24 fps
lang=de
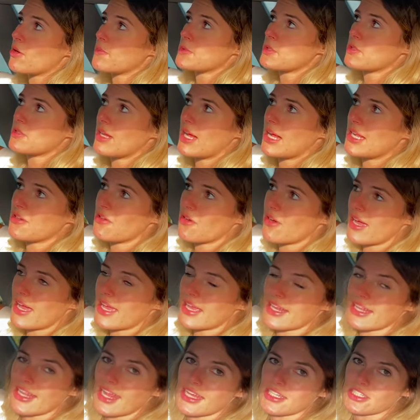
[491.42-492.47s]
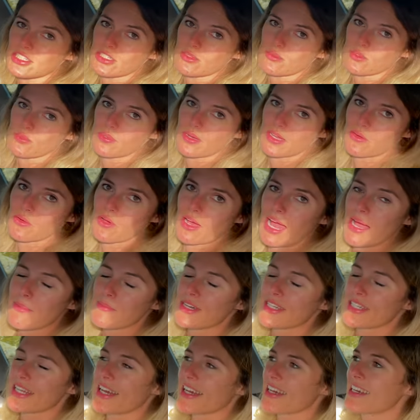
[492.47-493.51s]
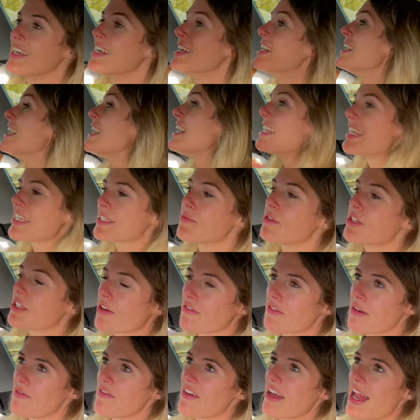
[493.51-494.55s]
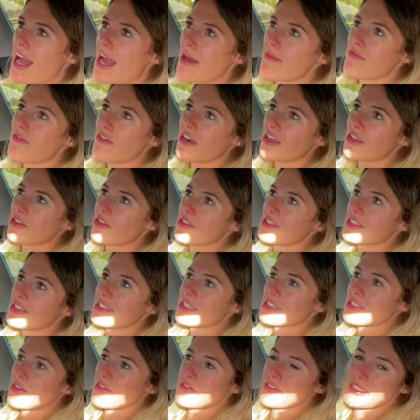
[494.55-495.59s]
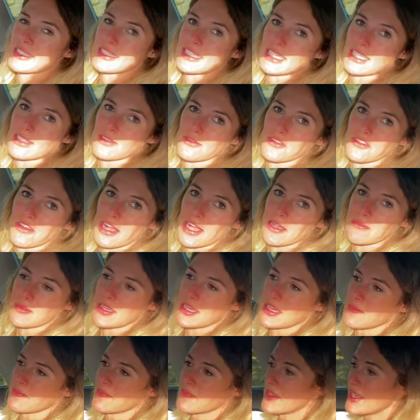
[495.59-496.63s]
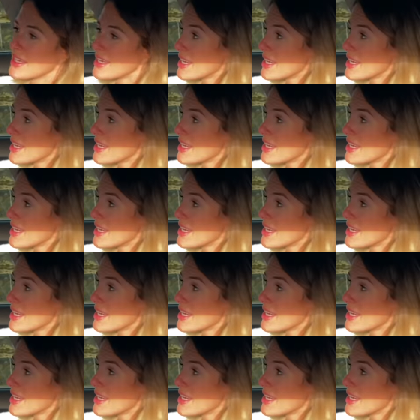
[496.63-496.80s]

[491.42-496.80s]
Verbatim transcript: optional noch ein Glasschiebe-Panoramadach. Das würde ich auf jeden Fall haben wollen, könnte ich nicht darauf verzichten. Vor allem eben